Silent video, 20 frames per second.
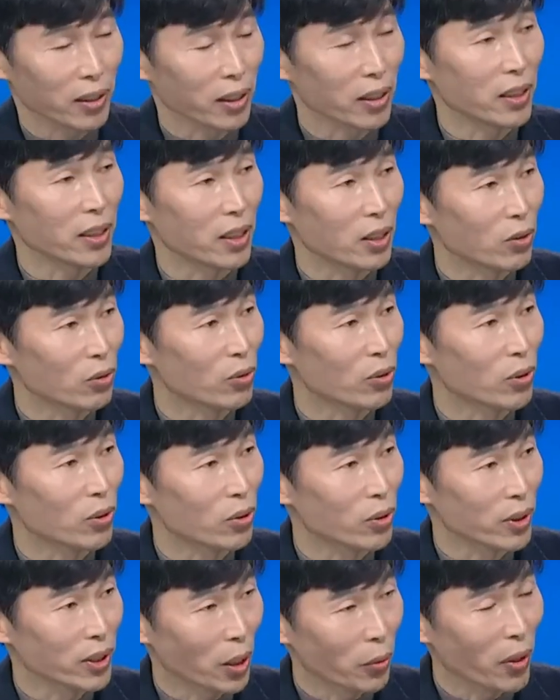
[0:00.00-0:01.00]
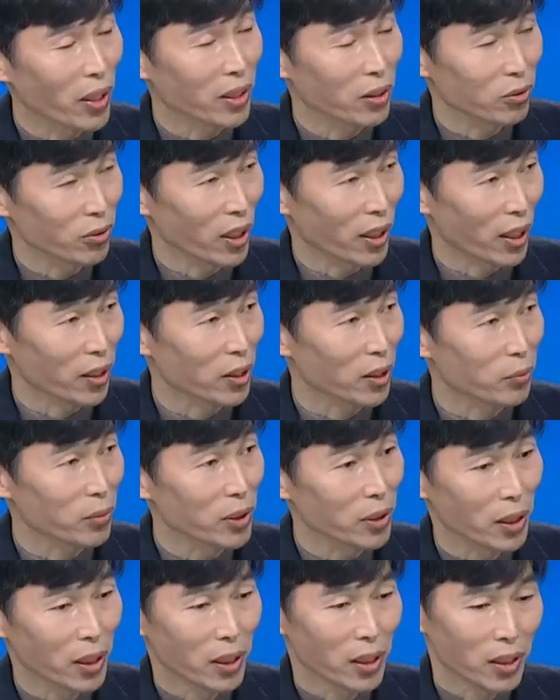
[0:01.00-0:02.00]
이 인구 생활 인구의
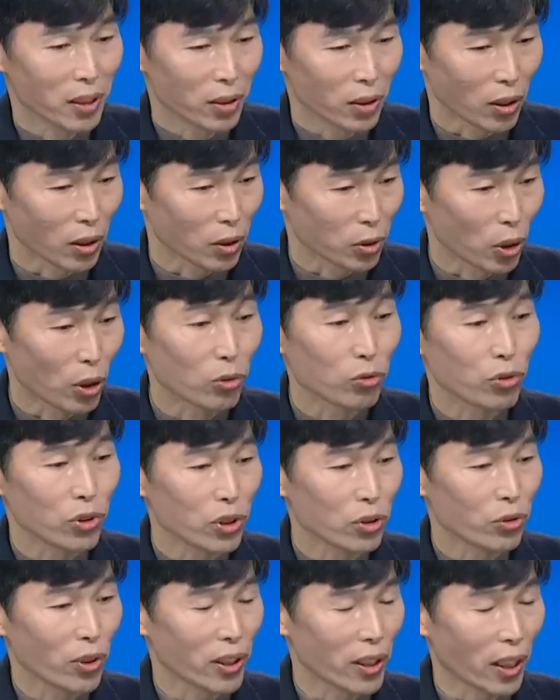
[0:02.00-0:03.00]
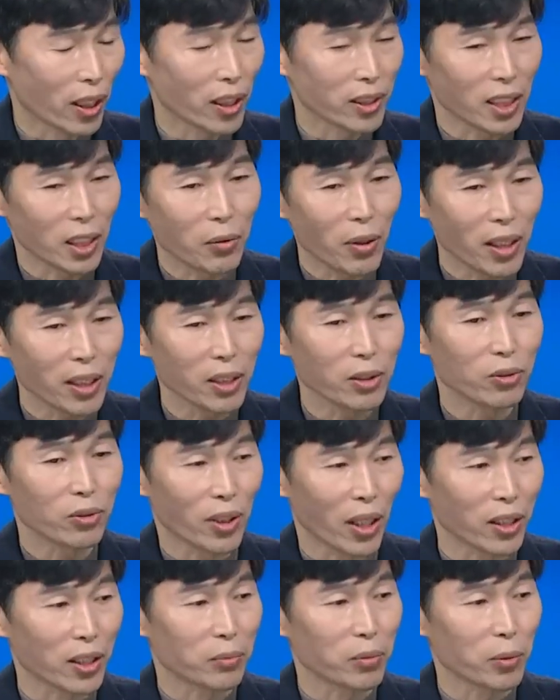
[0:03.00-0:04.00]
개념을 어, 정주 인구에다가 생활 인구
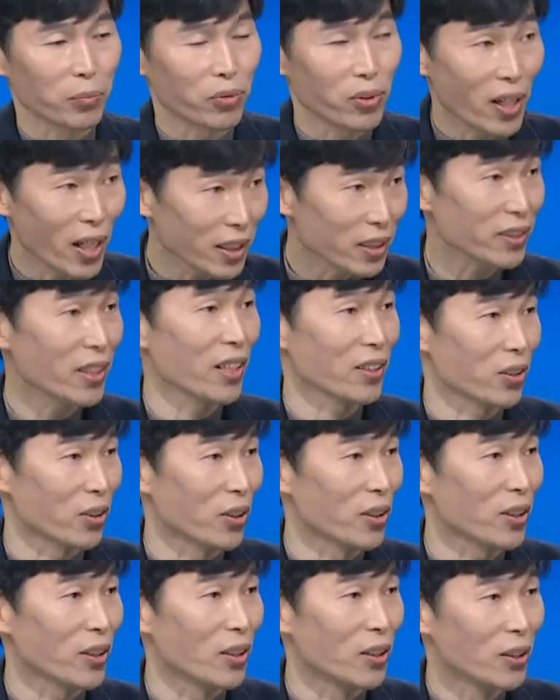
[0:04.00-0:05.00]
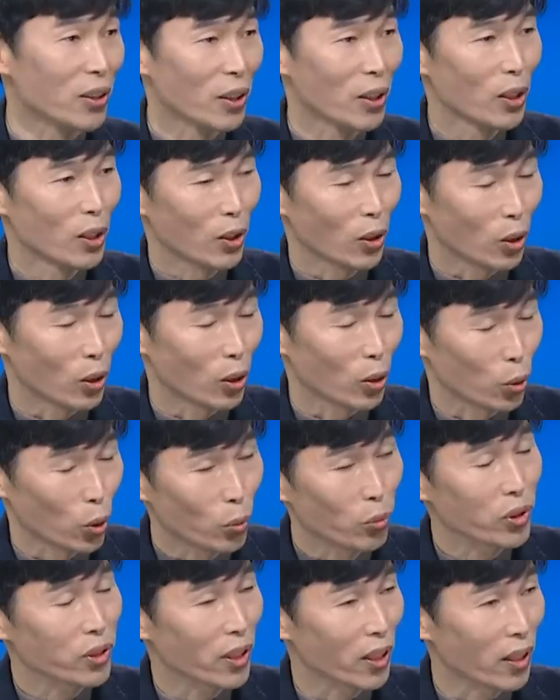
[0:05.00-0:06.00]
개념을 플러스해서 어,
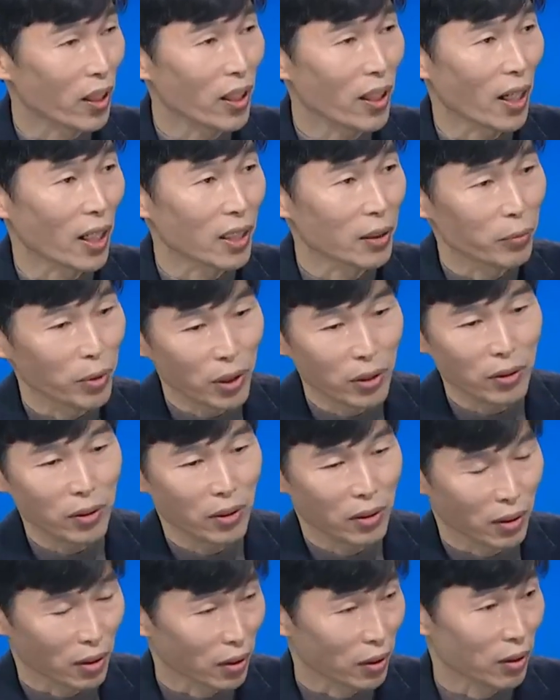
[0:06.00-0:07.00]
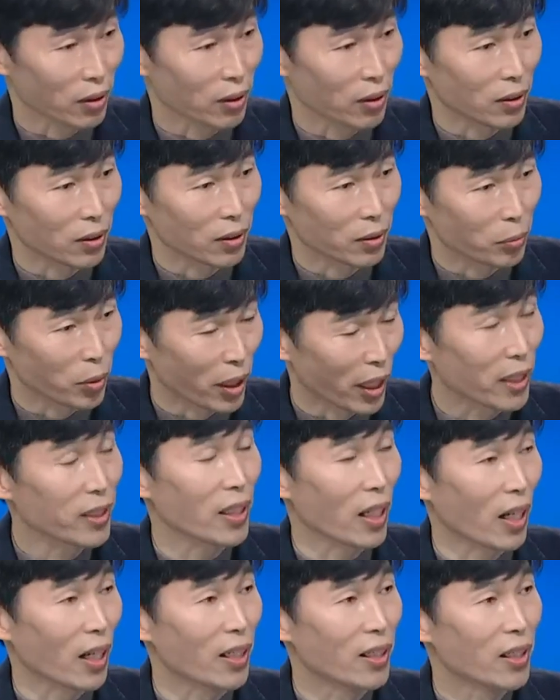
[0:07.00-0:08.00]
교부세나 아니면 어, 뭐
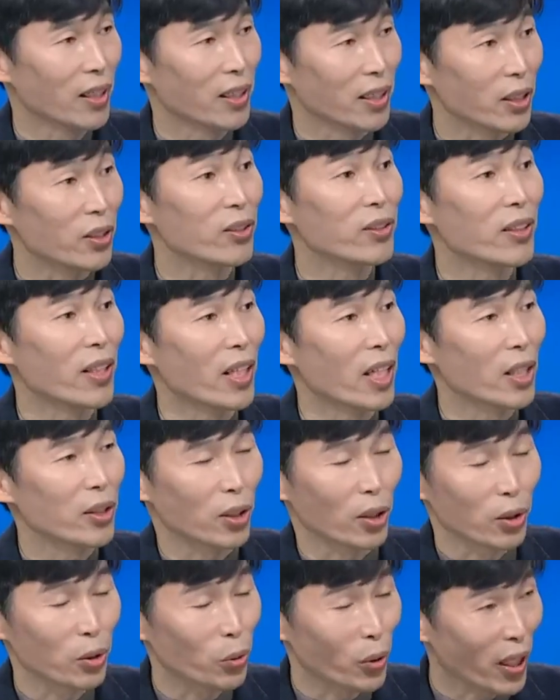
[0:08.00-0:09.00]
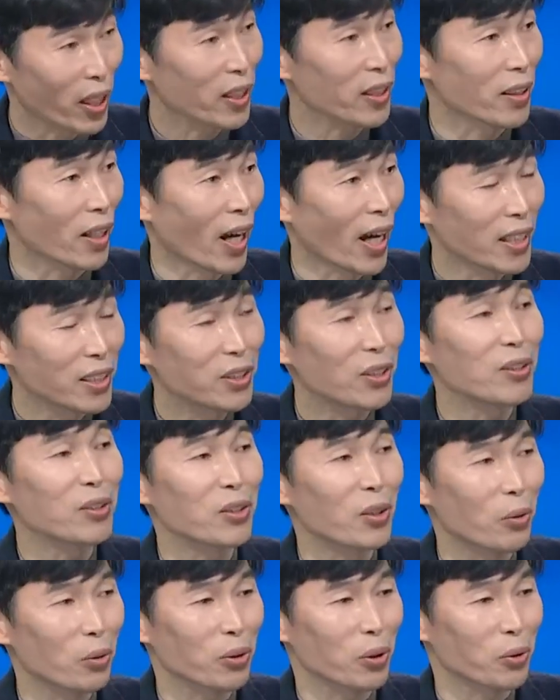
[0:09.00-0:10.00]
에타 이런 데에 적용을 해야 된다.
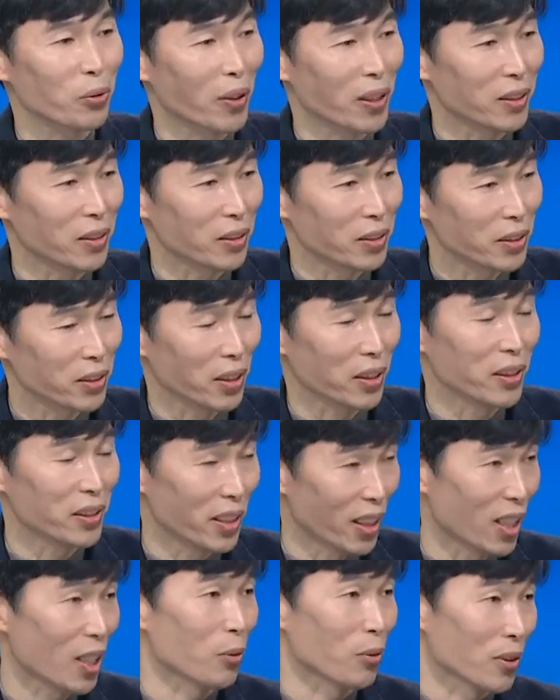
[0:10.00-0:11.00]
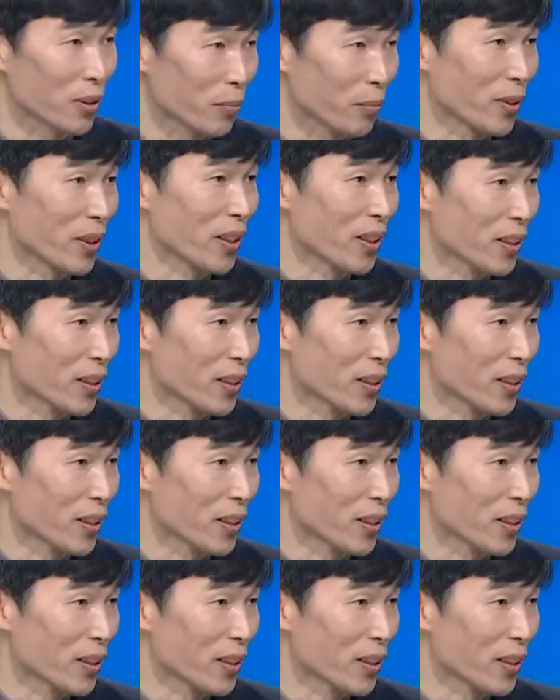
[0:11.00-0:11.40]
한정적으로 적용하는 것을 저희는 제안하고 있습니다.